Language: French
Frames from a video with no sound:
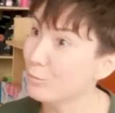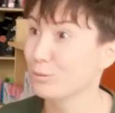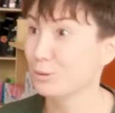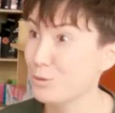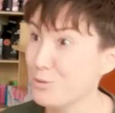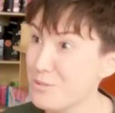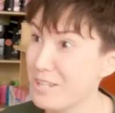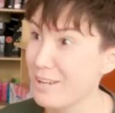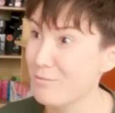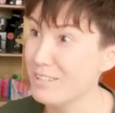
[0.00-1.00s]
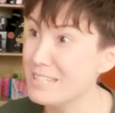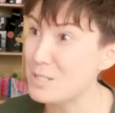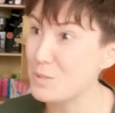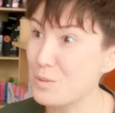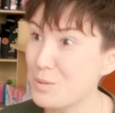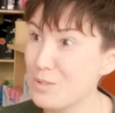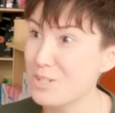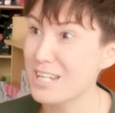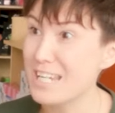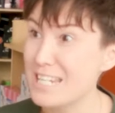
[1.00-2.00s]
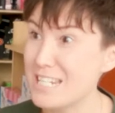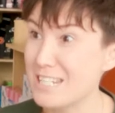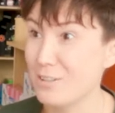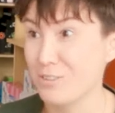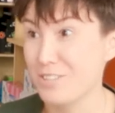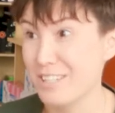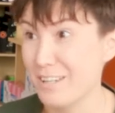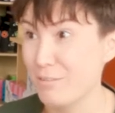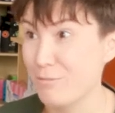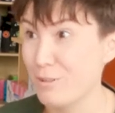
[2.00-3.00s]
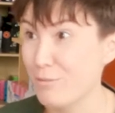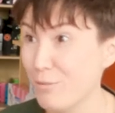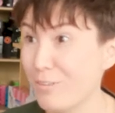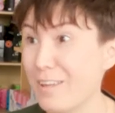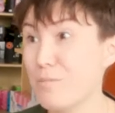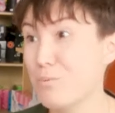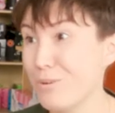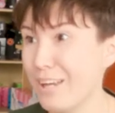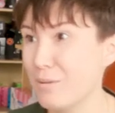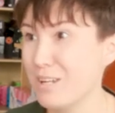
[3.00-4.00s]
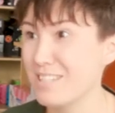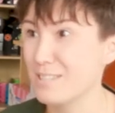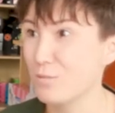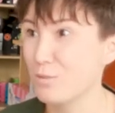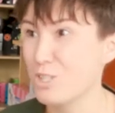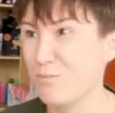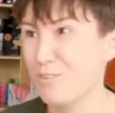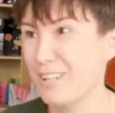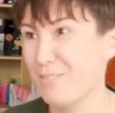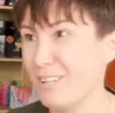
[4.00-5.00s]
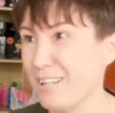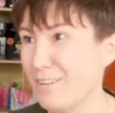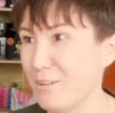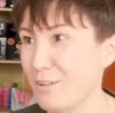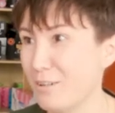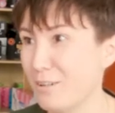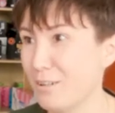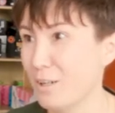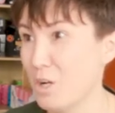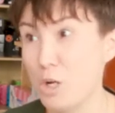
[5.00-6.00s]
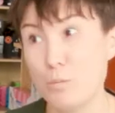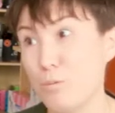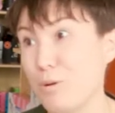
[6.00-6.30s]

non, je suis née à Vénissieux. Ah. J'ai grandi à Villefontaine, puis Annemasse. Donc, ah. j'ai fait les villes euh, les plus